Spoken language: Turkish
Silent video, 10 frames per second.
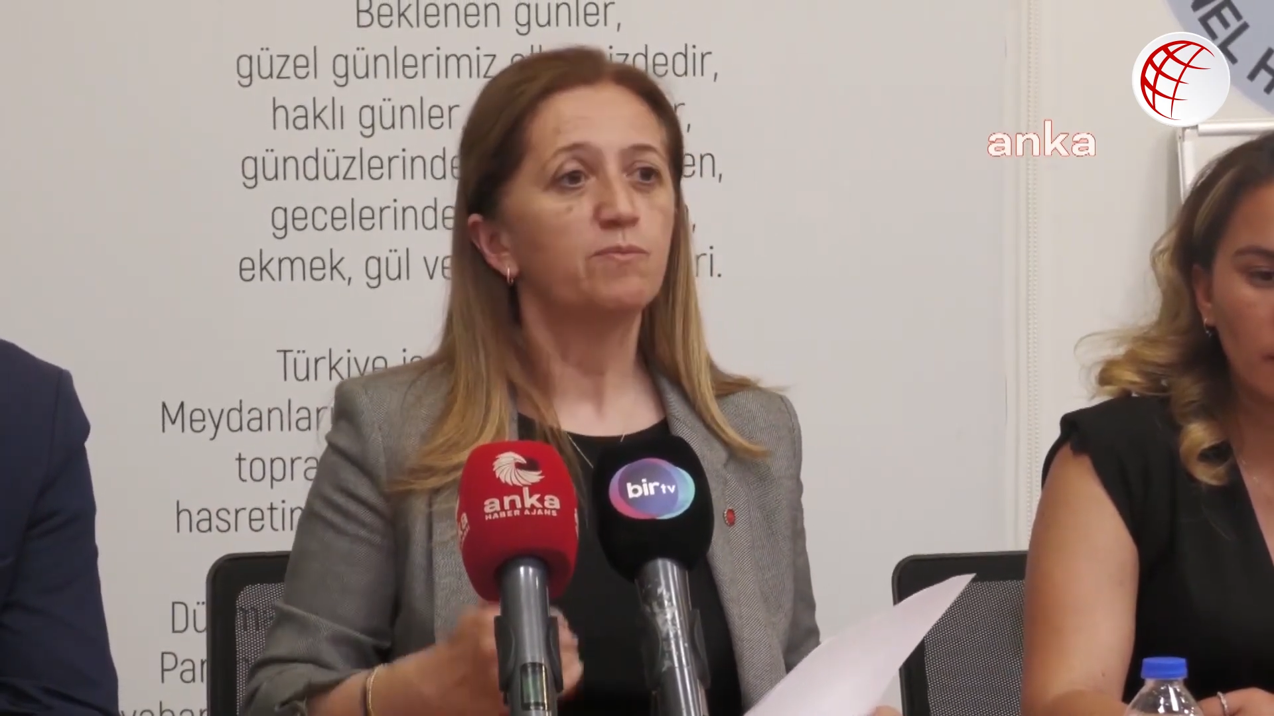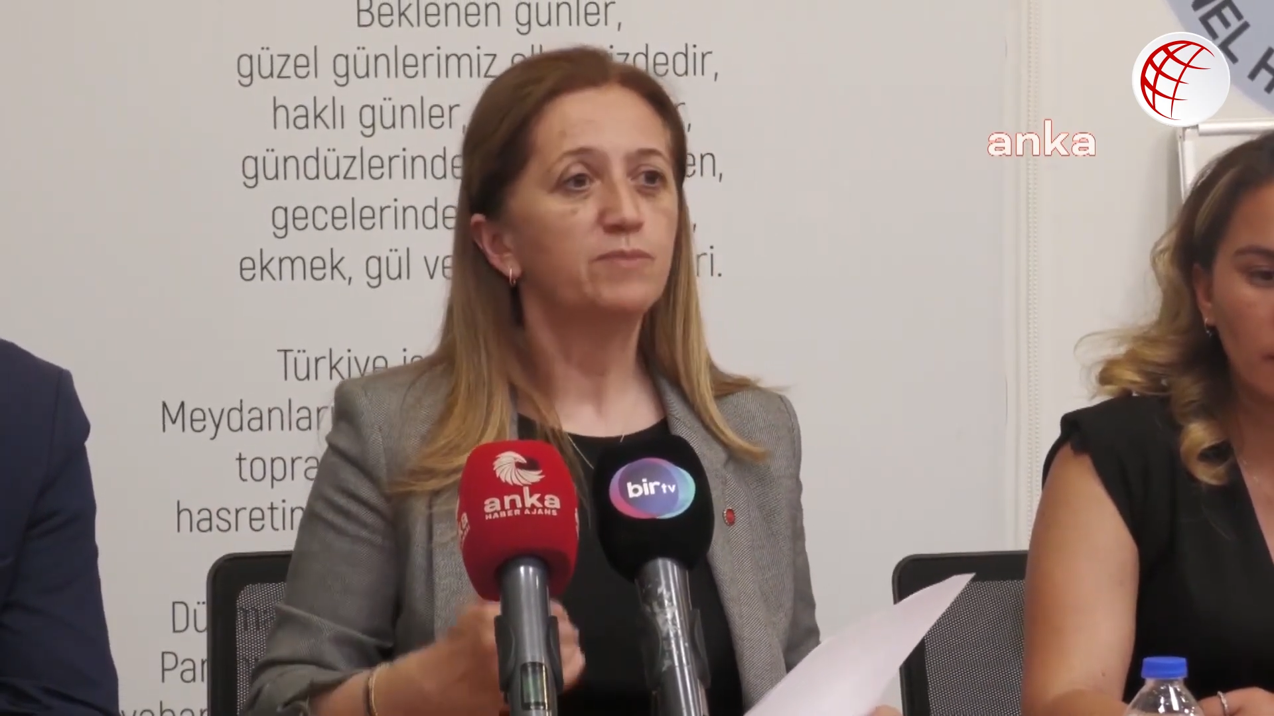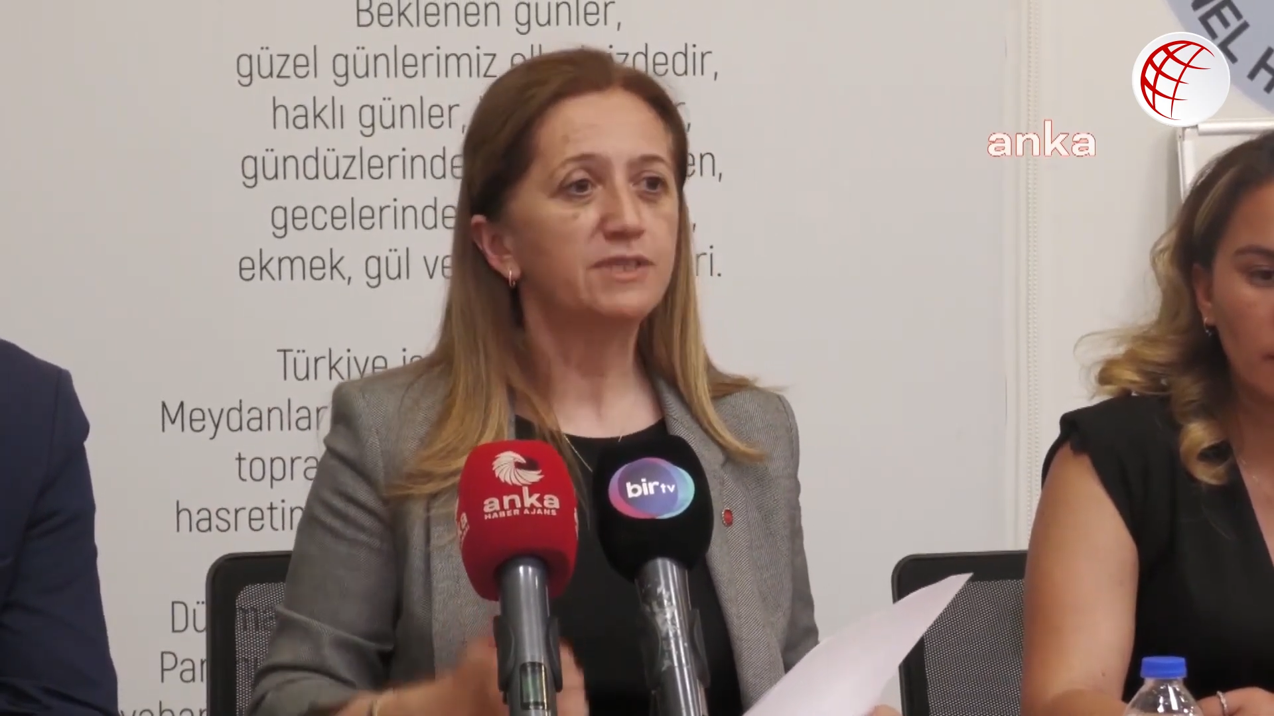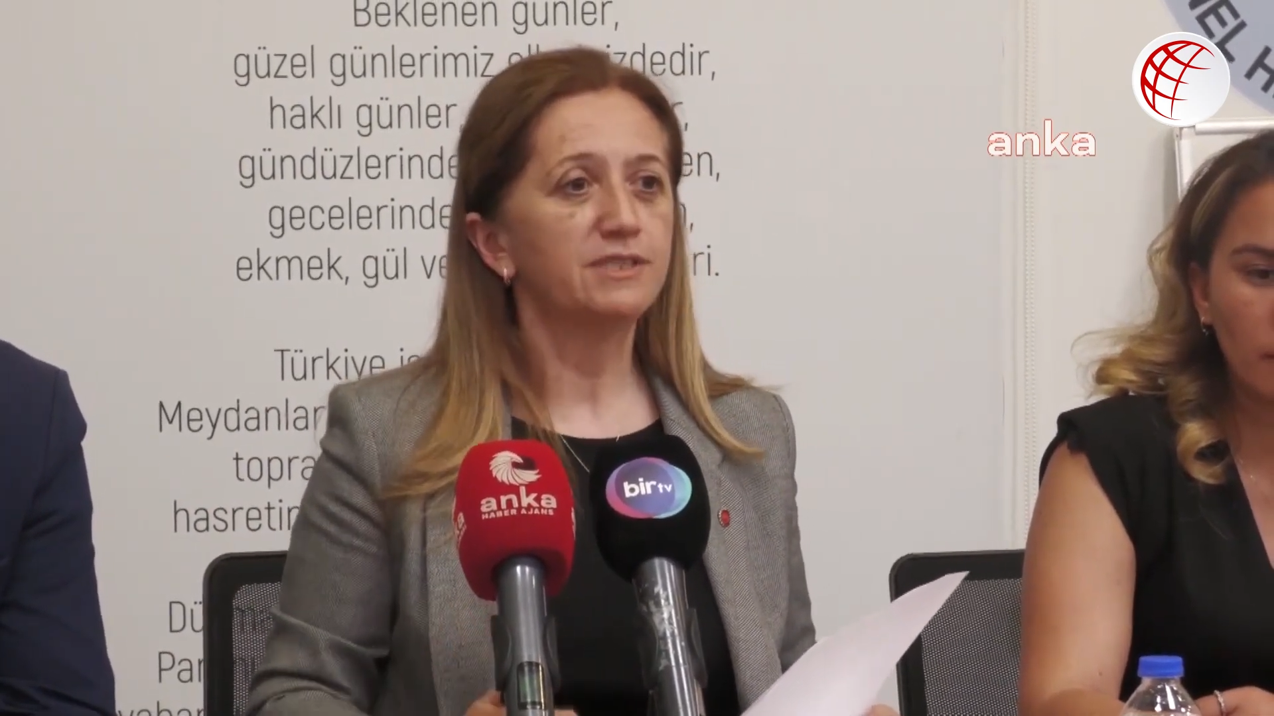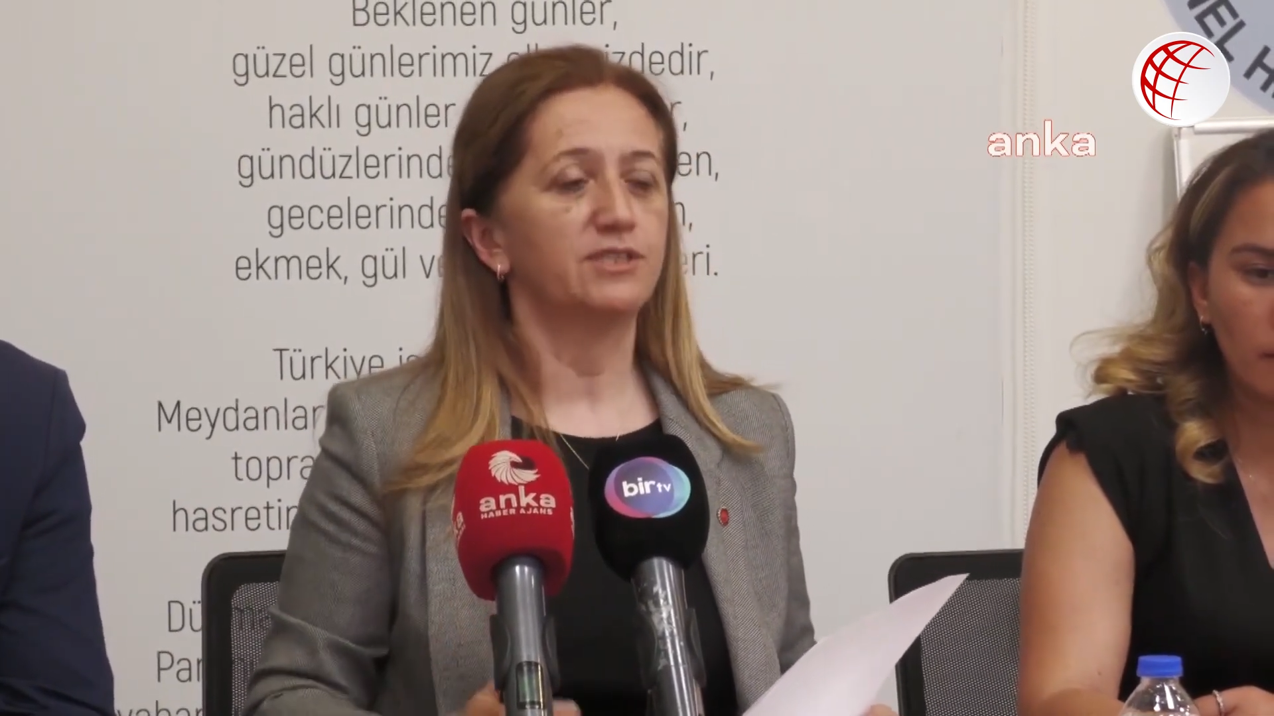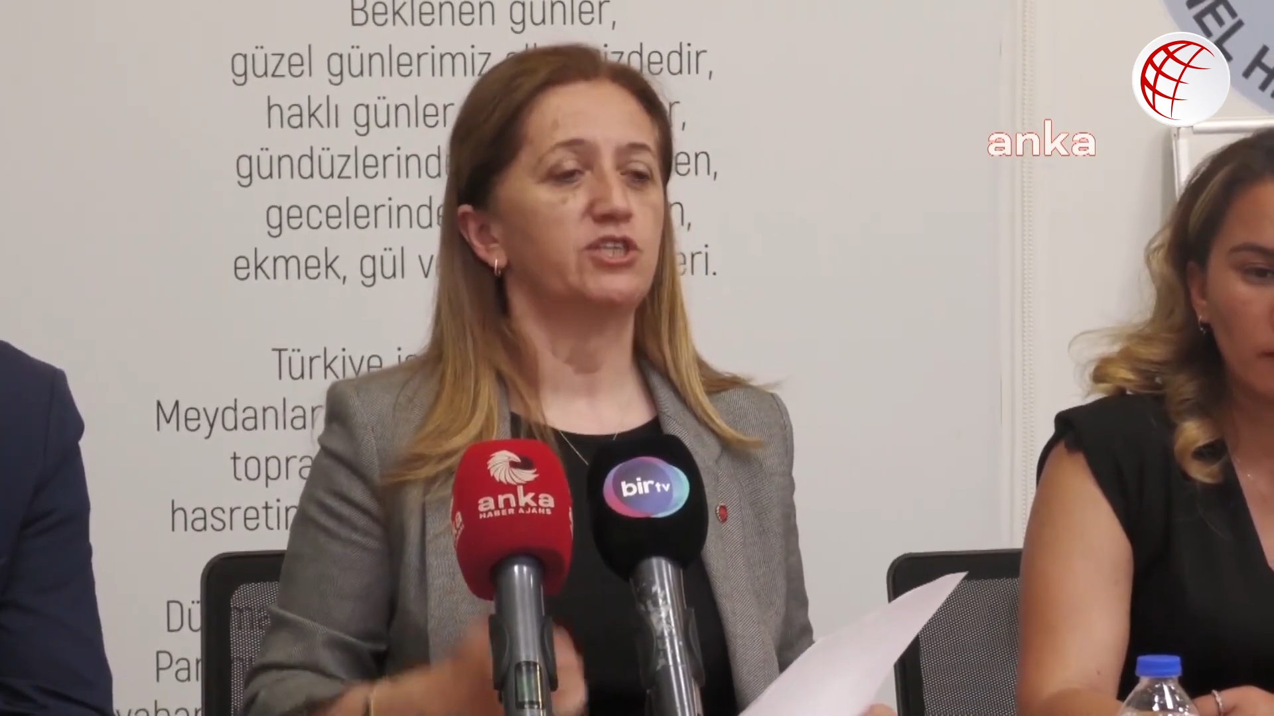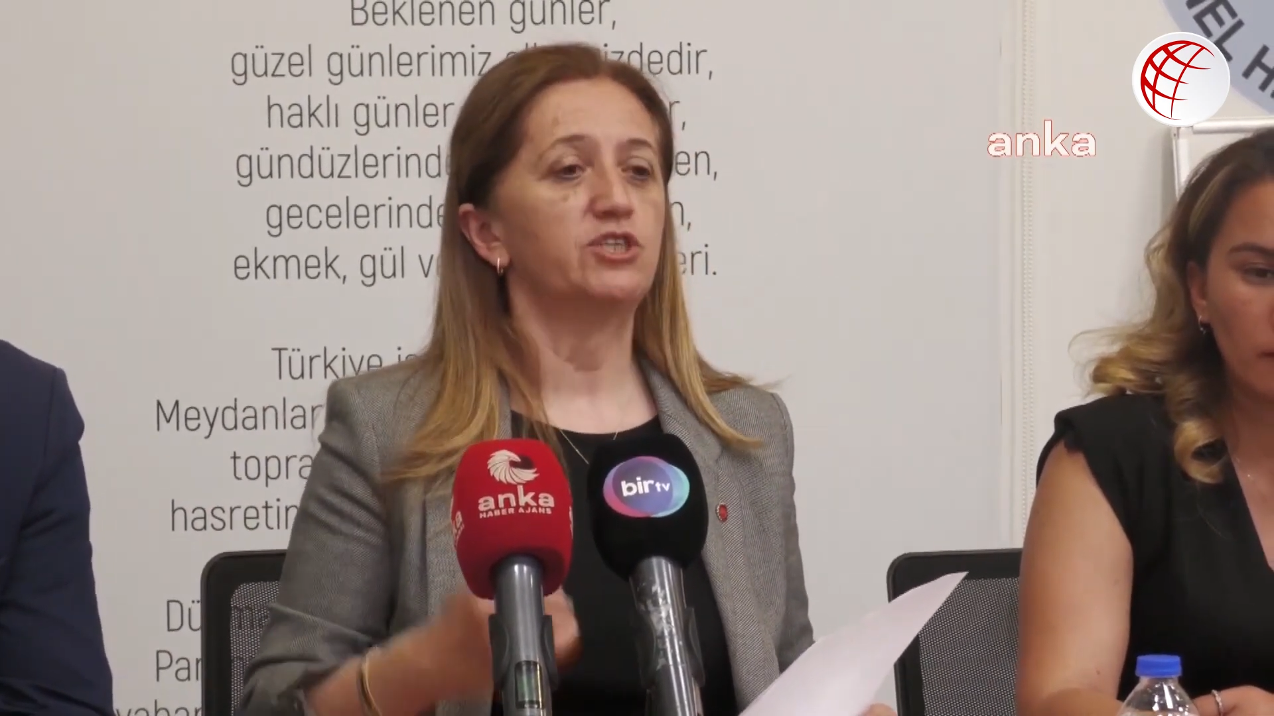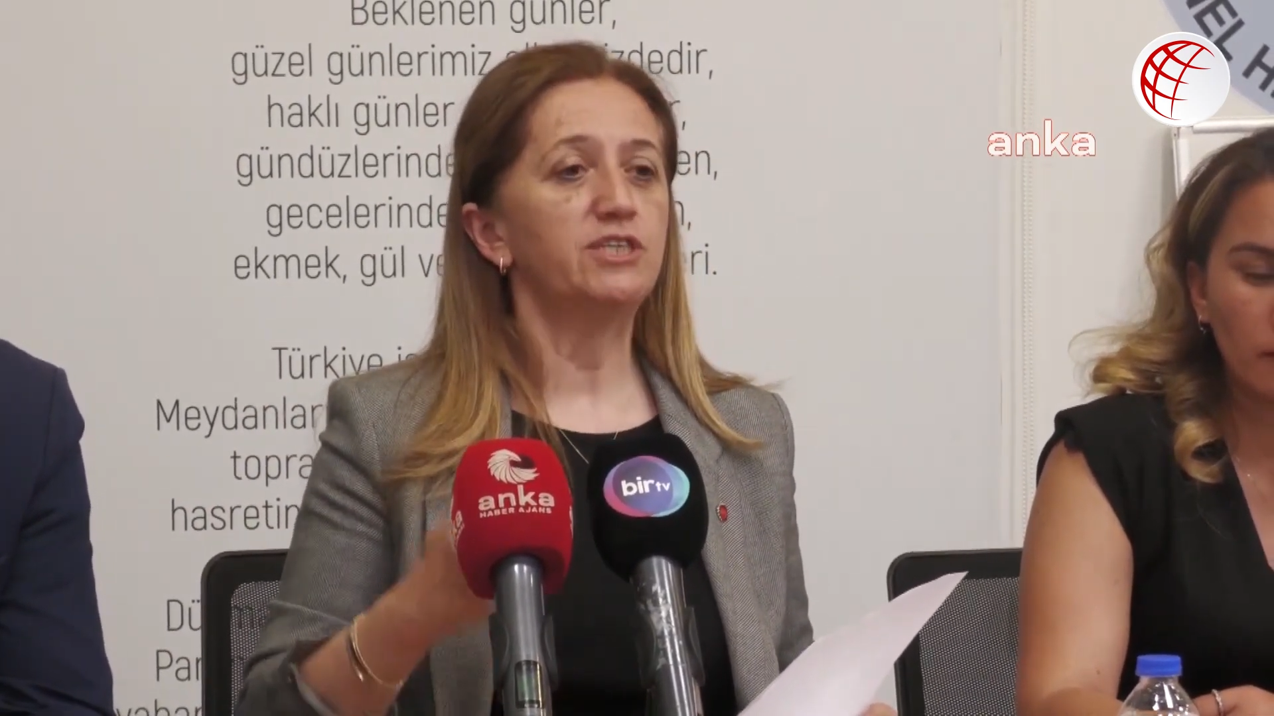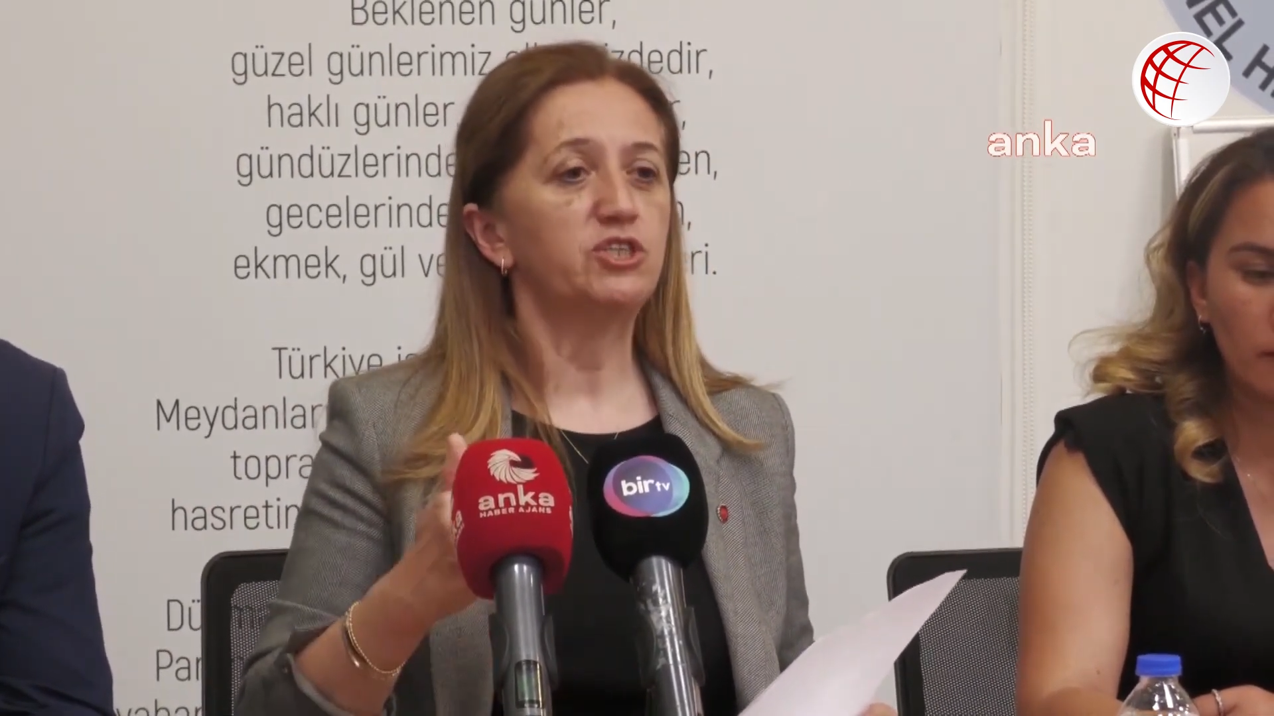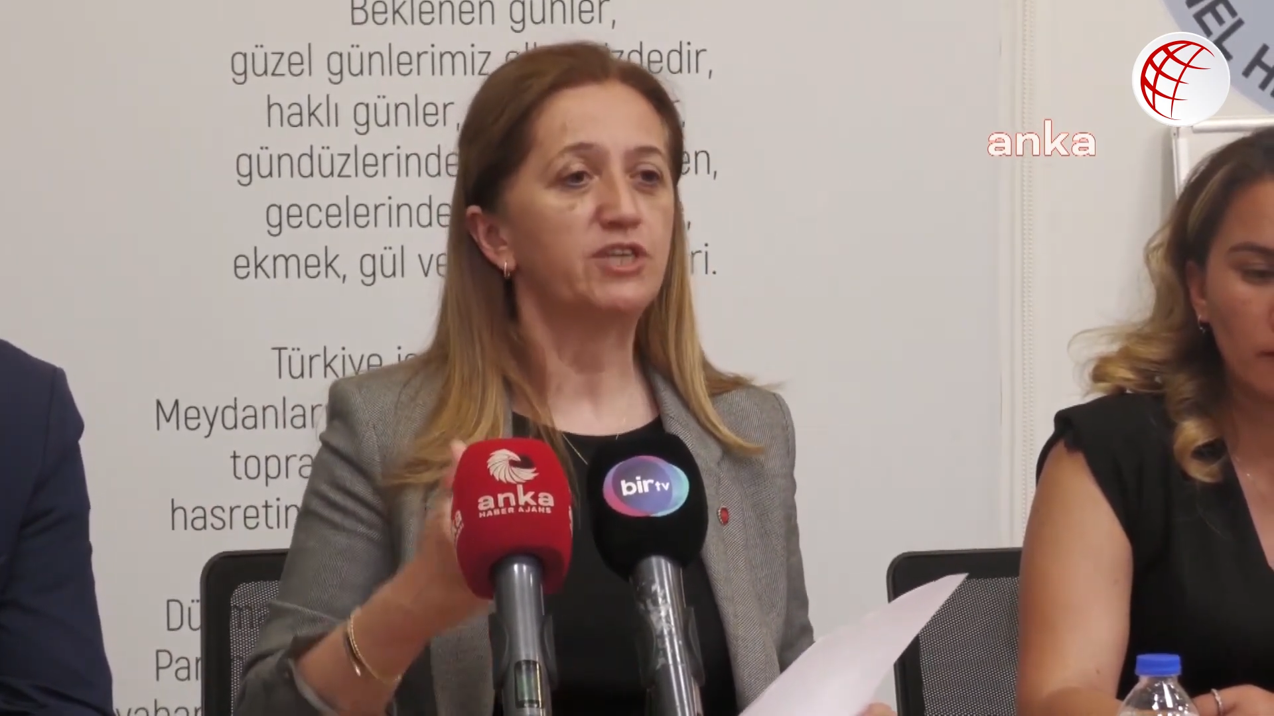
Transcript: bir çeşit